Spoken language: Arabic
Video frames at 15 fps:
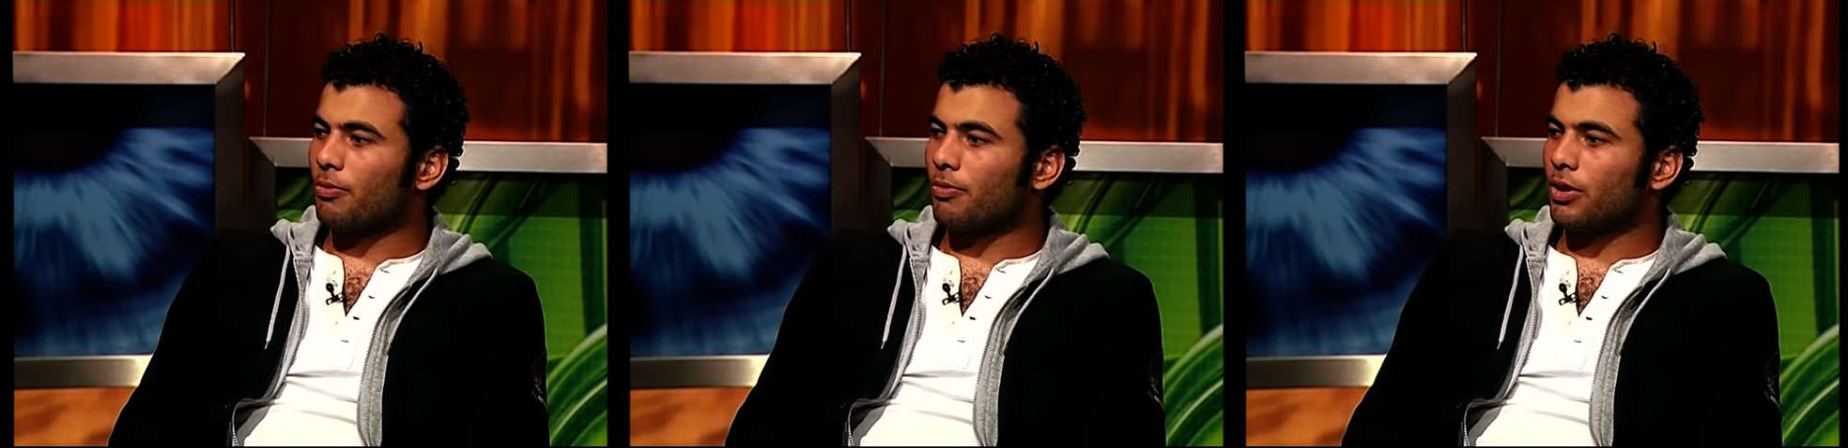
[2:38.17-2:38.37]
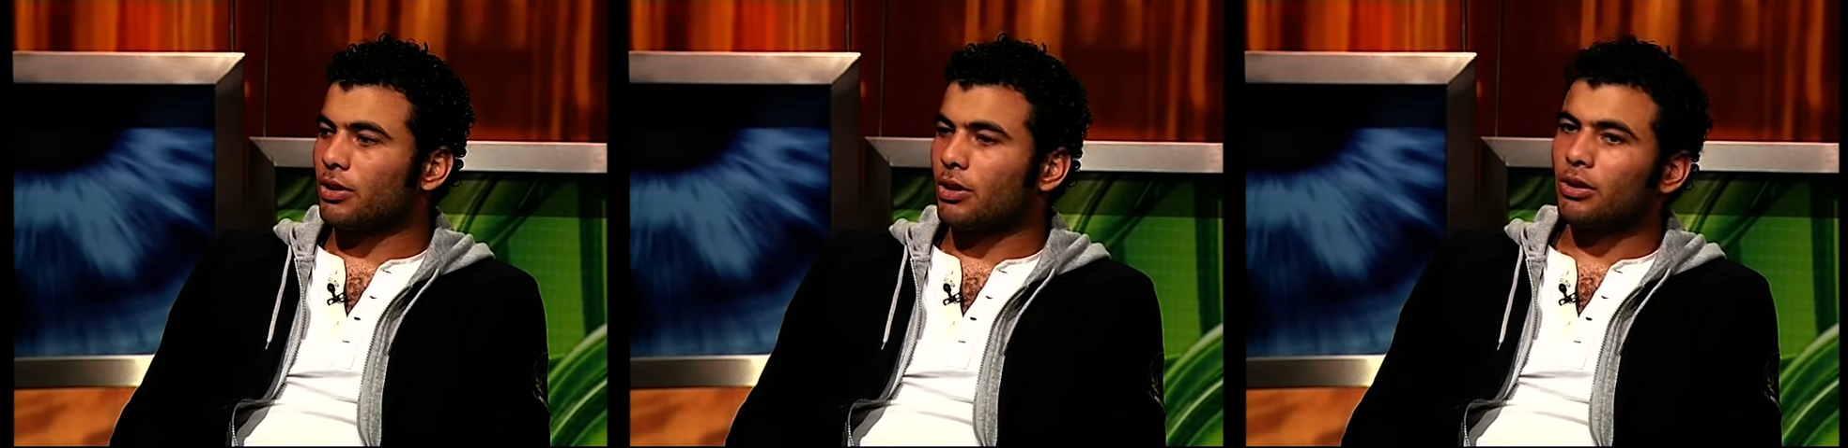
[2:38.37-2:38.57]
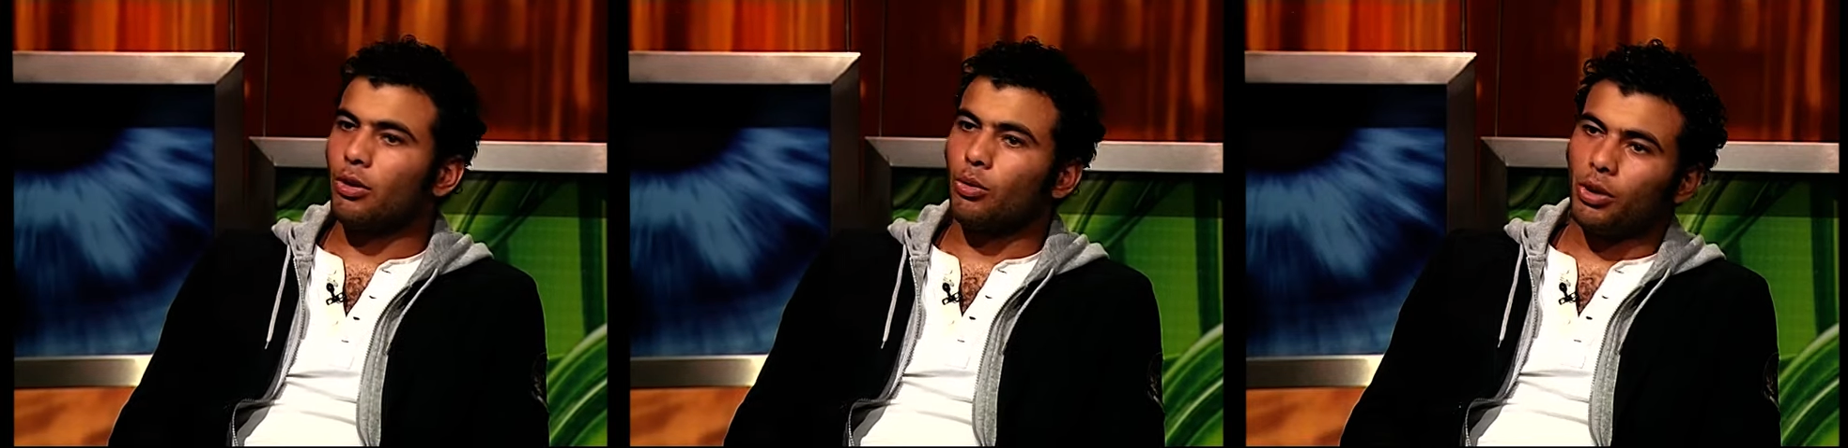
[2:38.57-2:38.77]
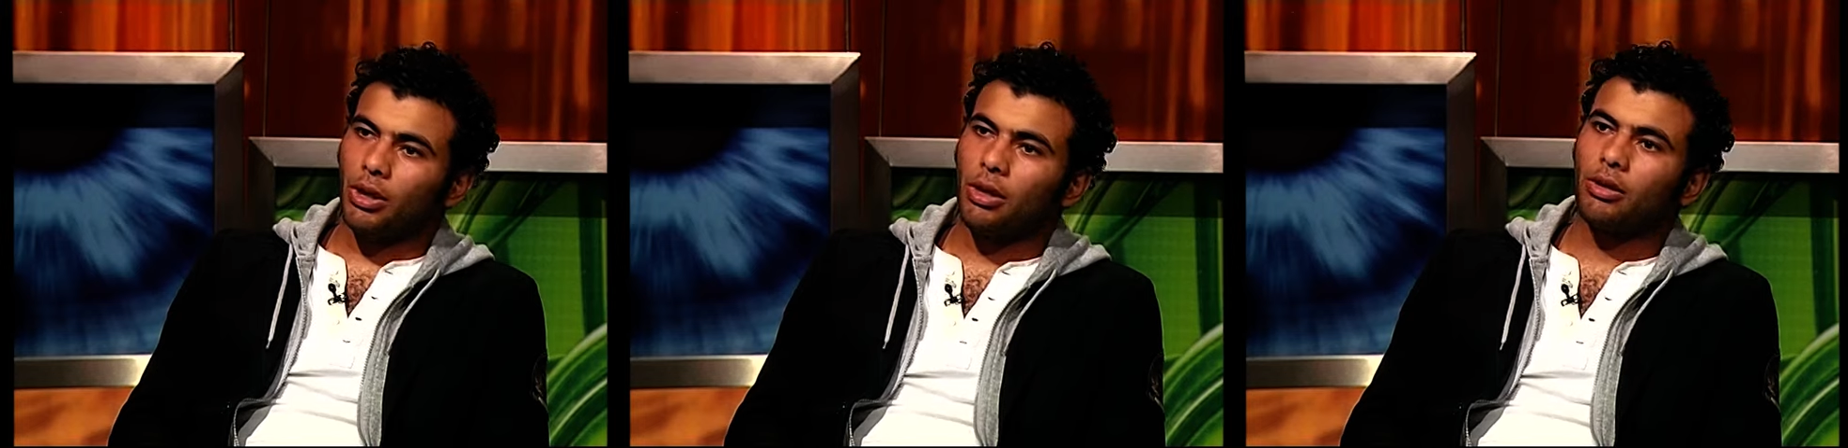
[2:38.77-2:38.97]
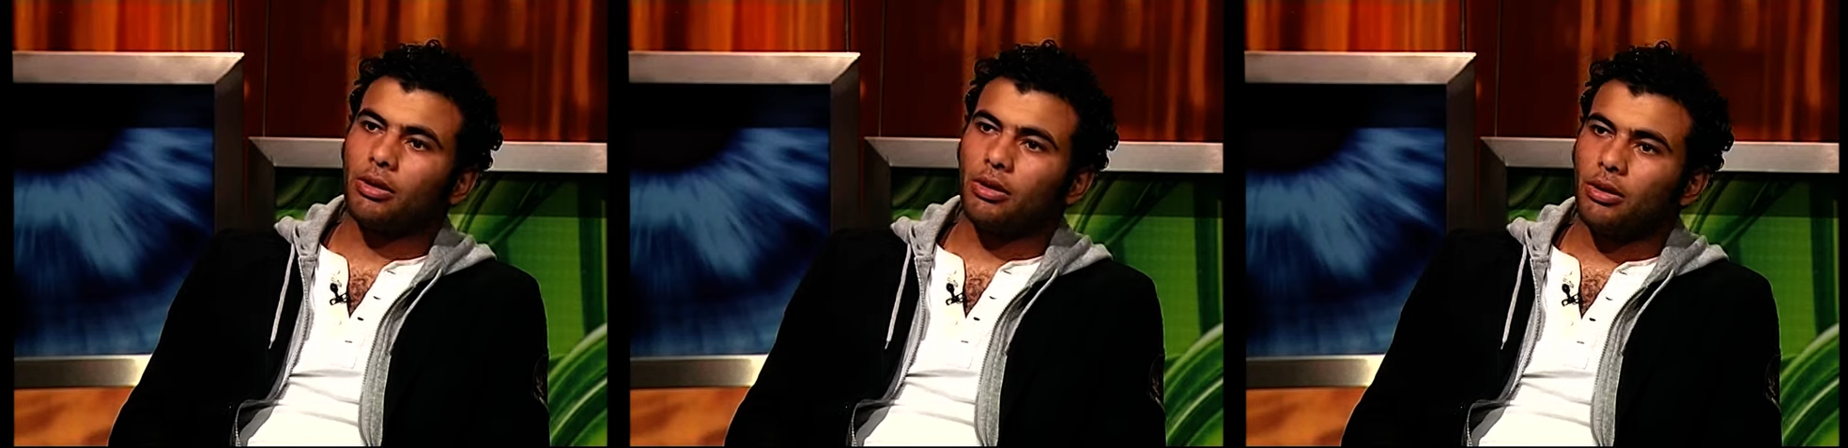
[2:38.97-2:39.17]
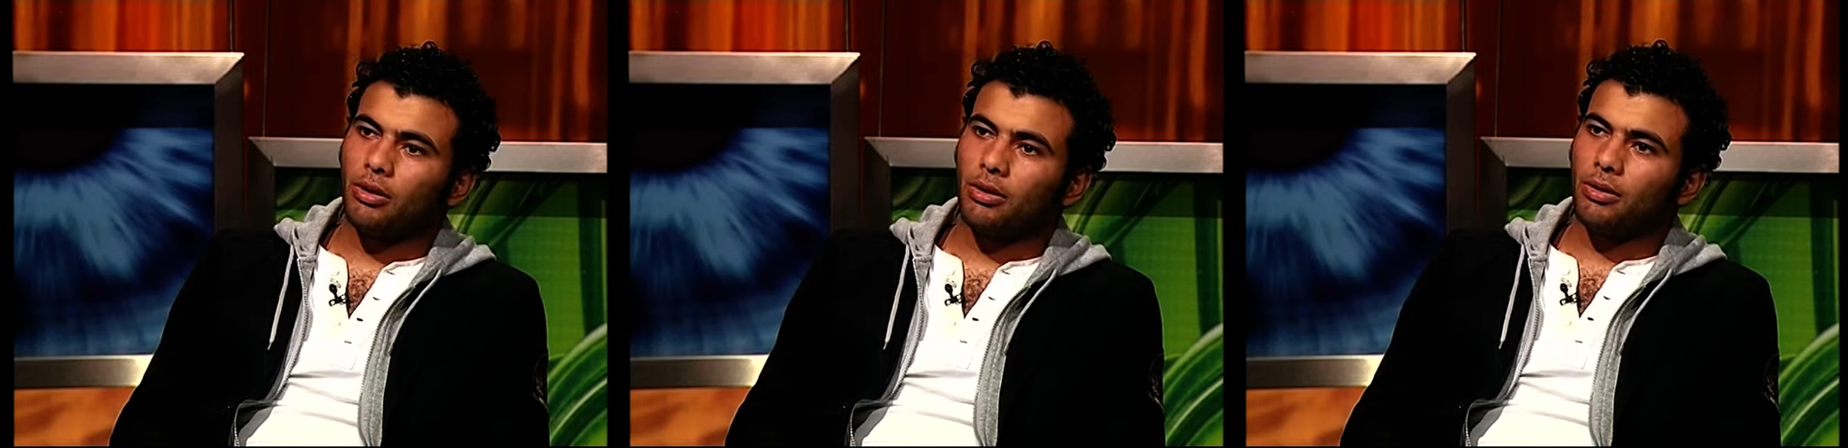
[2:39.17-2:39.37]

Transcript: بفتره طويله اه بس